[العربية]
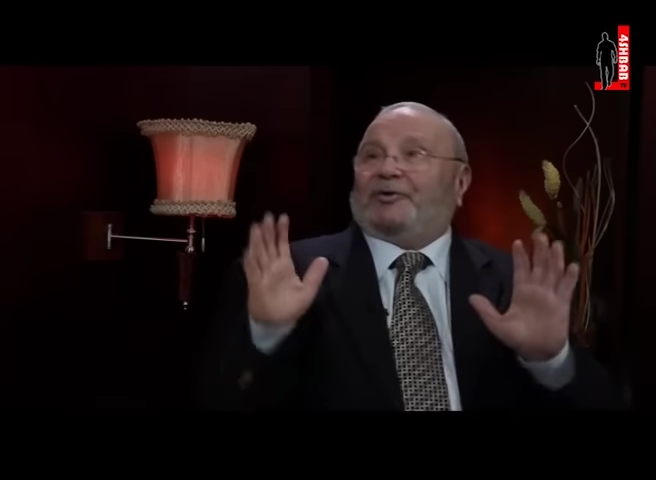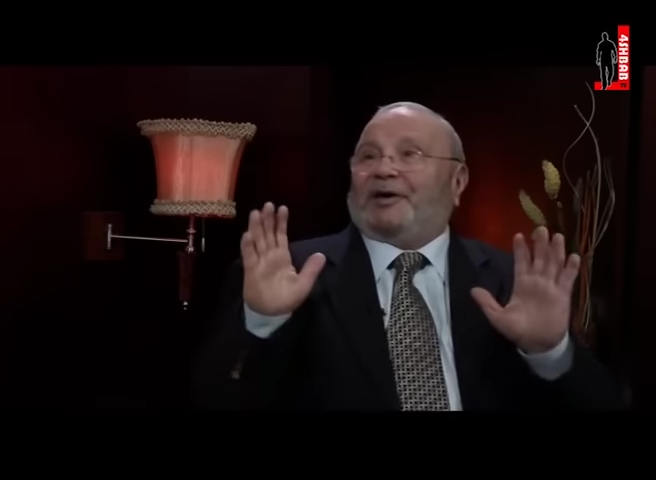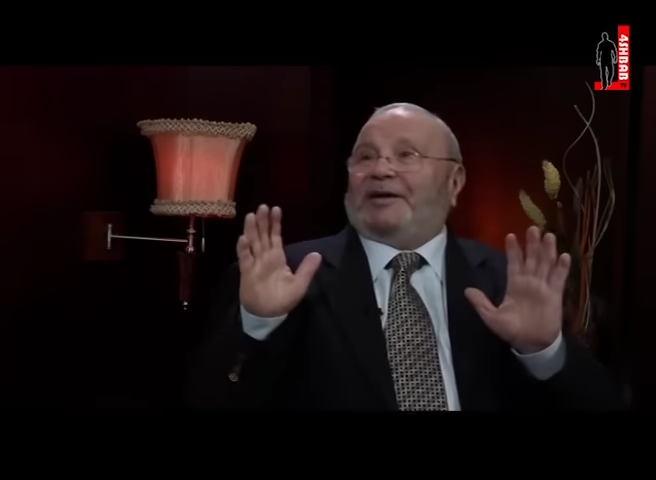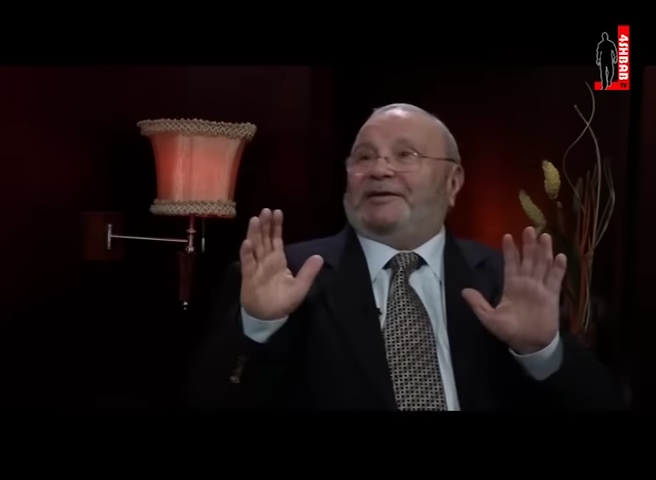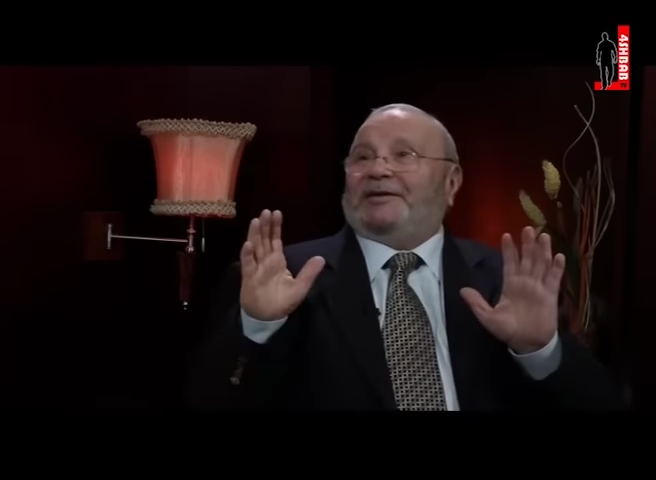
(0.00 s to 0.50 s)

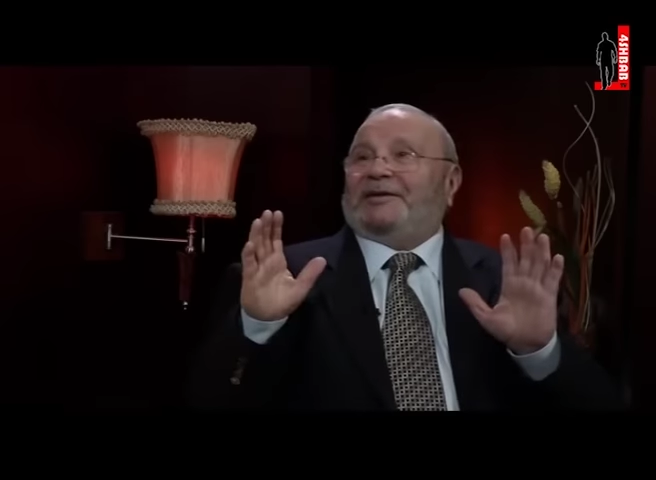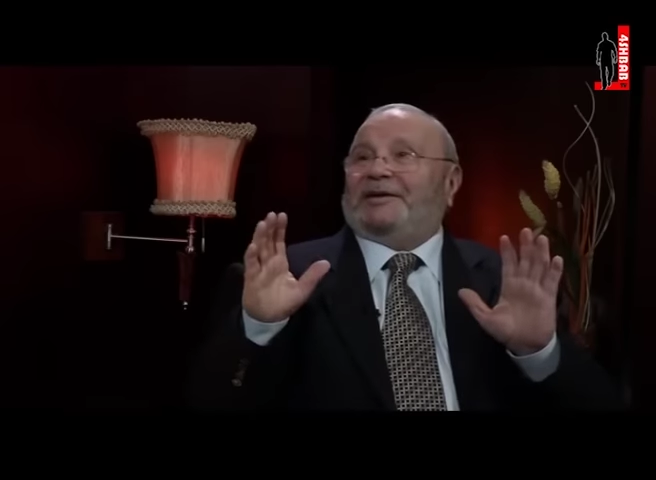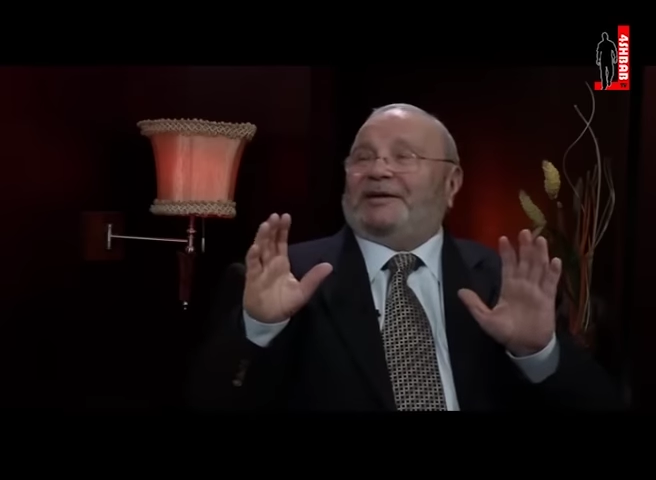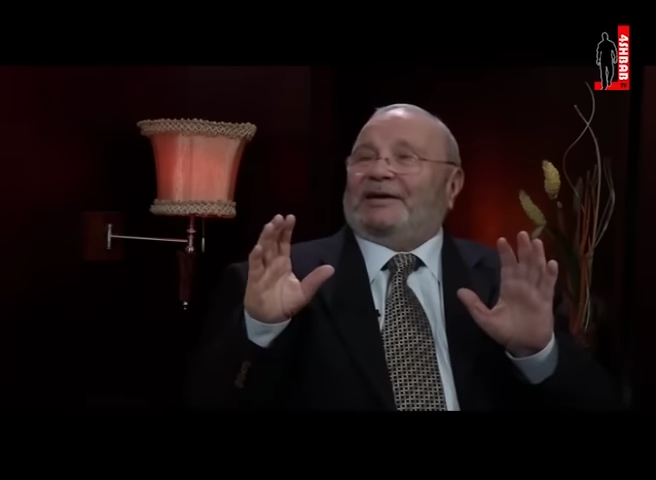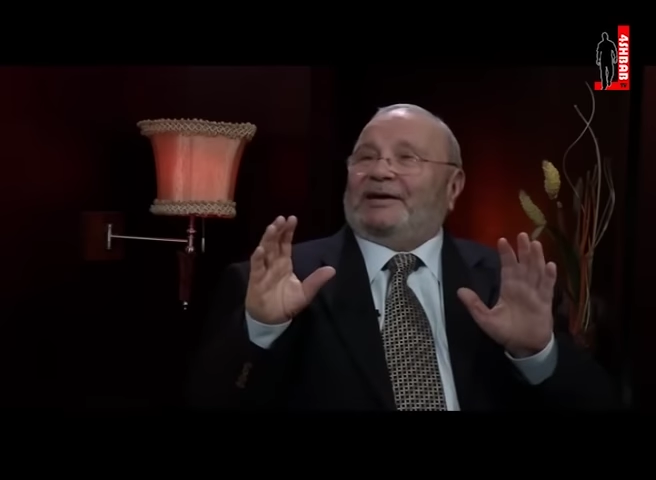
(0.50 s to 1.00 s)

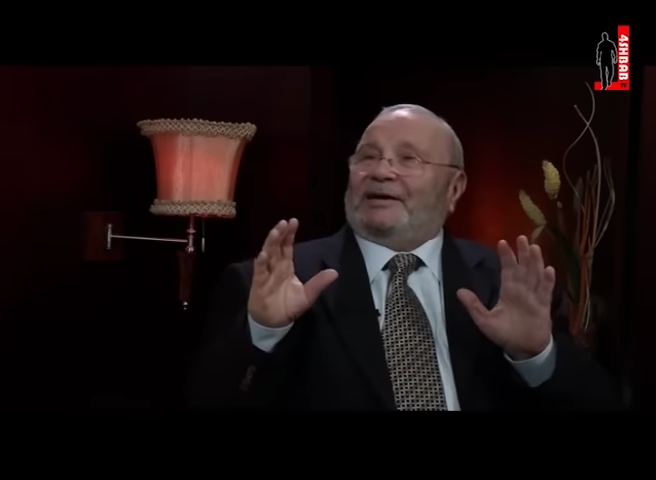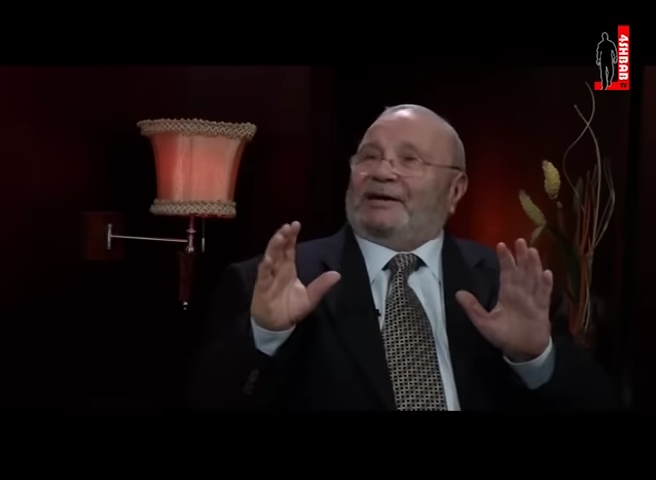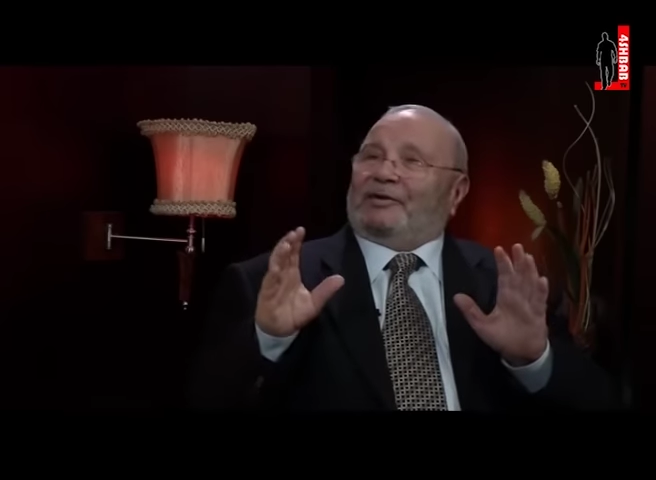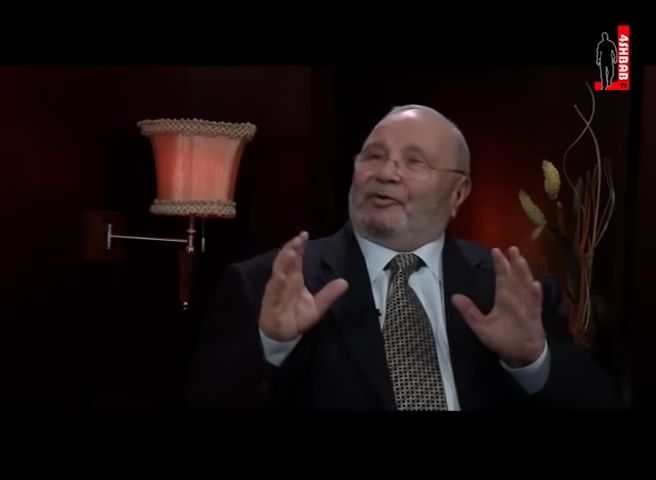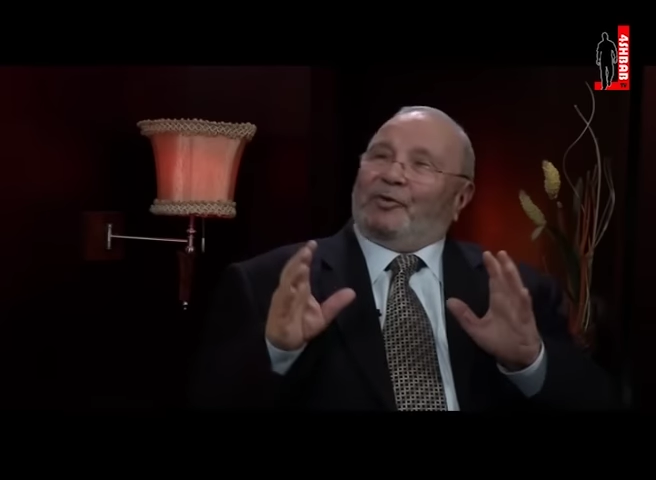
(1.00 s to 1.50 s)
قرانيه
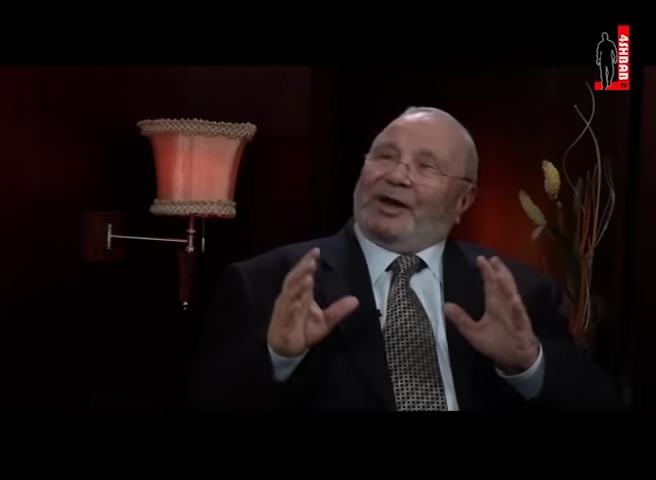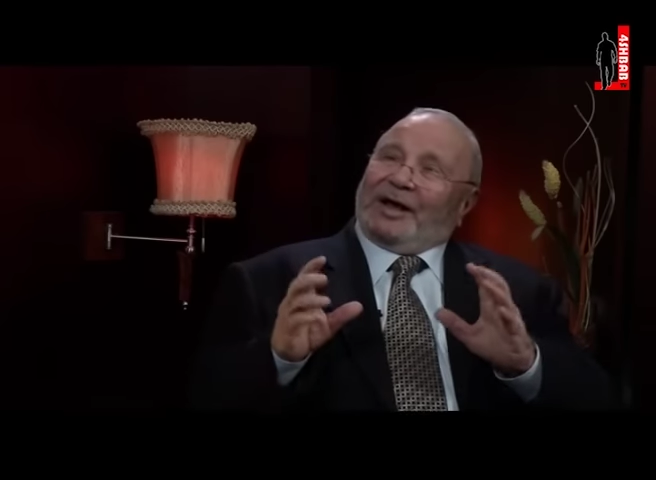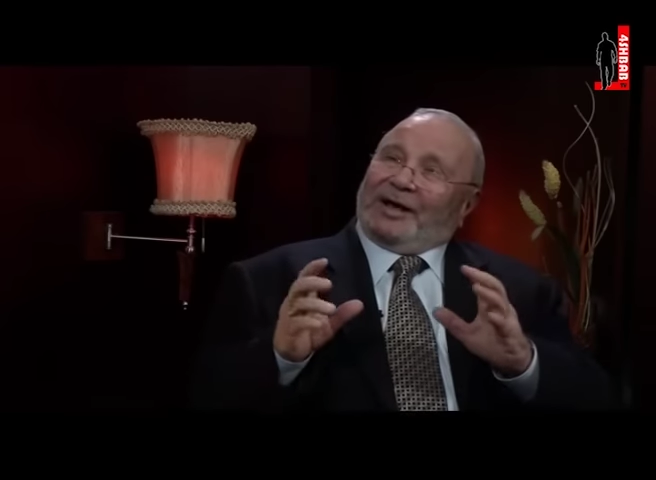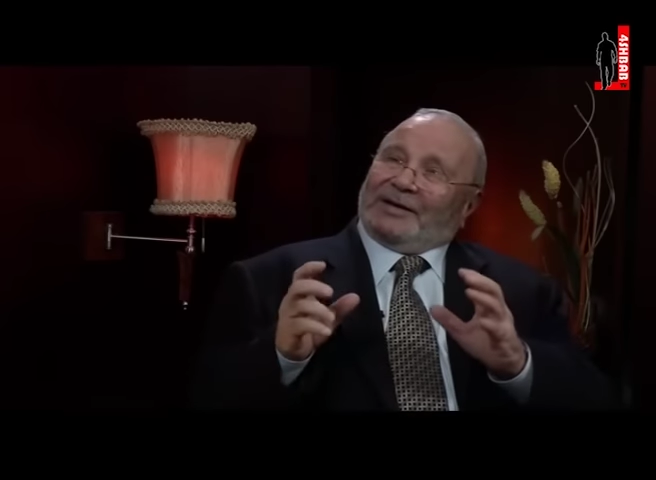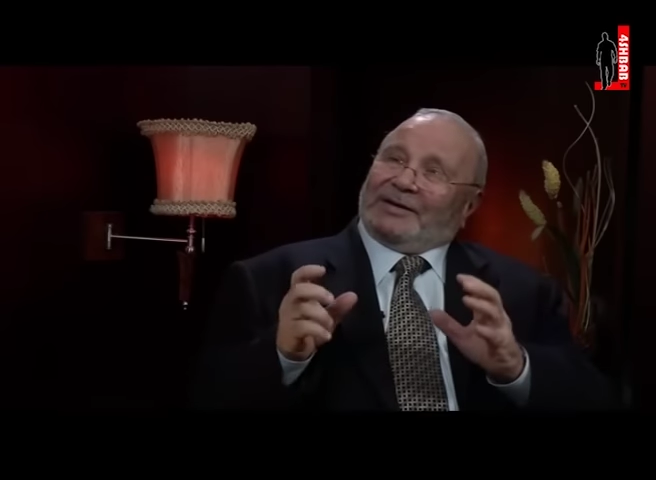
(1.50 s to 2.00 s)

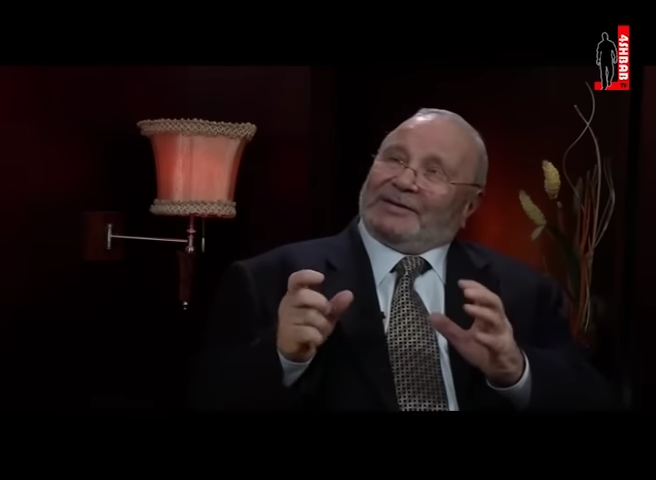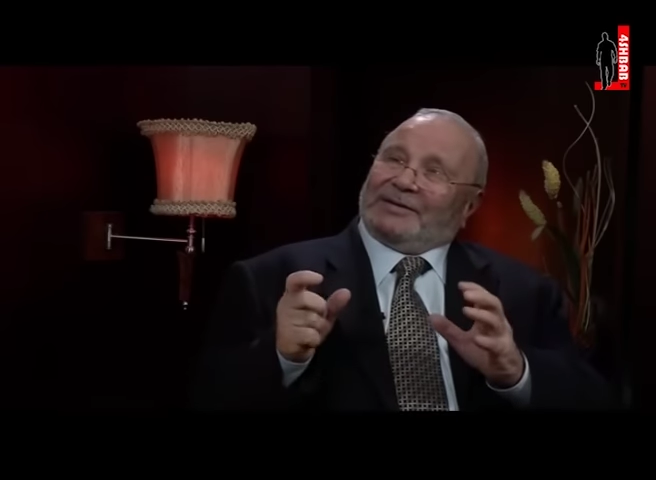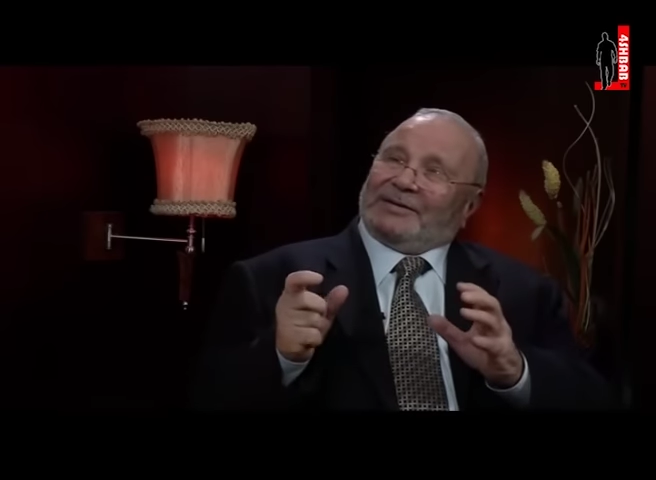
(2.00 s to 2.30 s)
ولا